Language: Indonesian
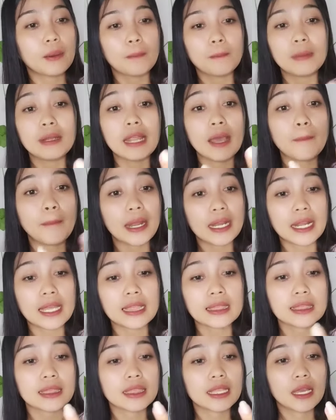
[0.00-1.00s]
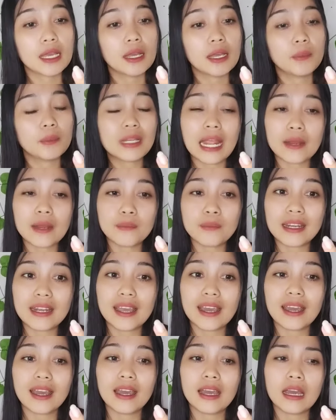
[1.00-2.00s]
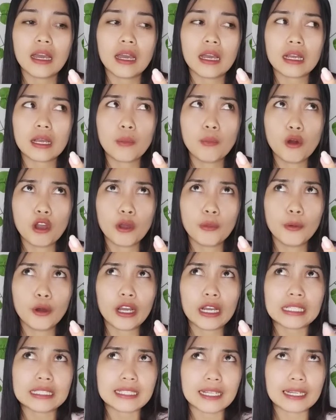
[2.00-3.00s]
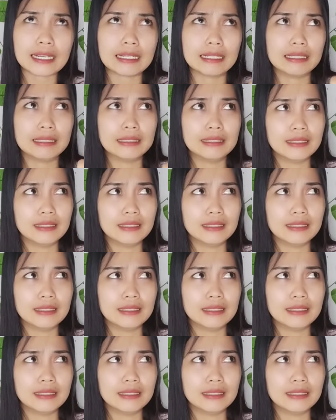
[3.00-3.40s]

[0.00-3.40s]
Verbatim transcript: benda padat dan benda gembok-gembok kenceng